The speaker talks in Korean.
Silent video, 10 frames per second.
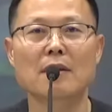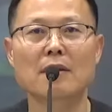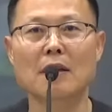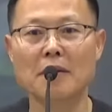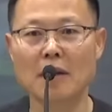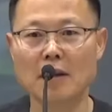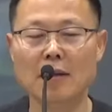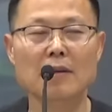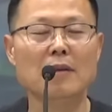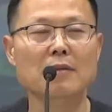세상에
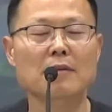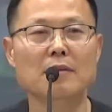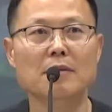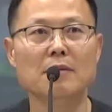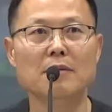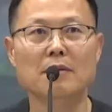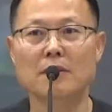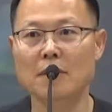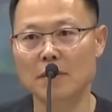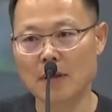있다고 그러고,
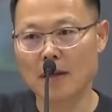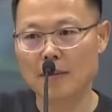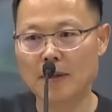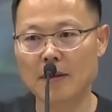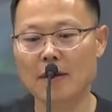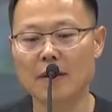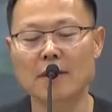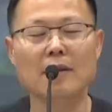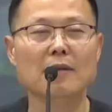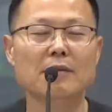저 사람한테
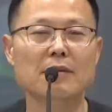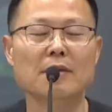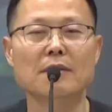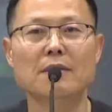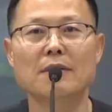있다고 그러고.